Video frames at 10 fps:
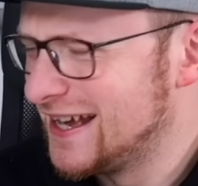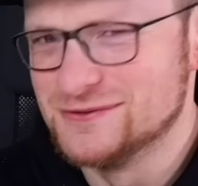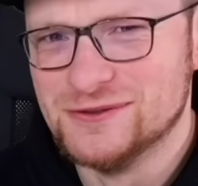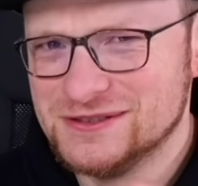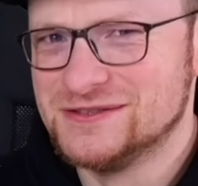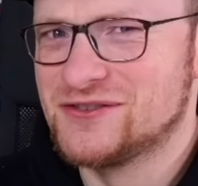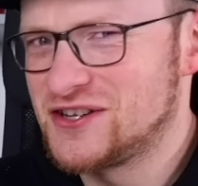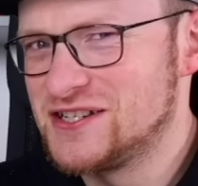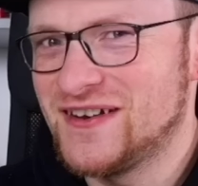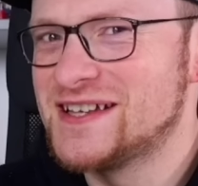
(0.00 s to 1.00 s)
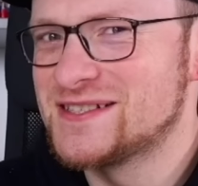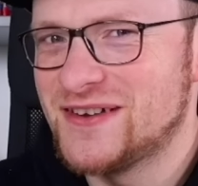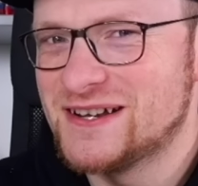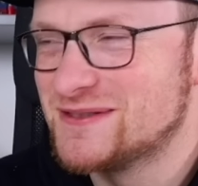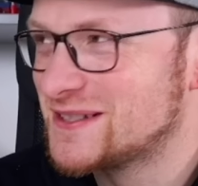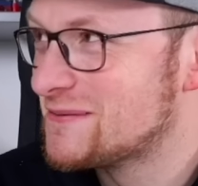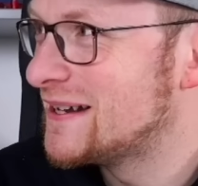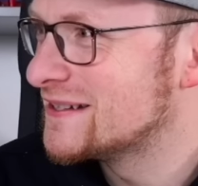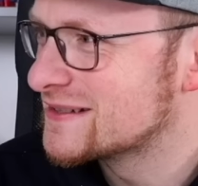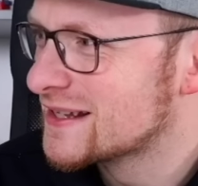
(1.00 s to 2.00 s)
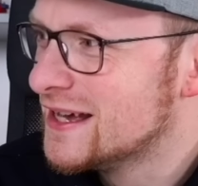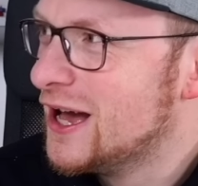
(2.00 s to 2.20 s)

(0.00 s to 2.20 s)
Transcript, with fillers: Also die wahrscheinlich weiß, wer damit gemeint ist.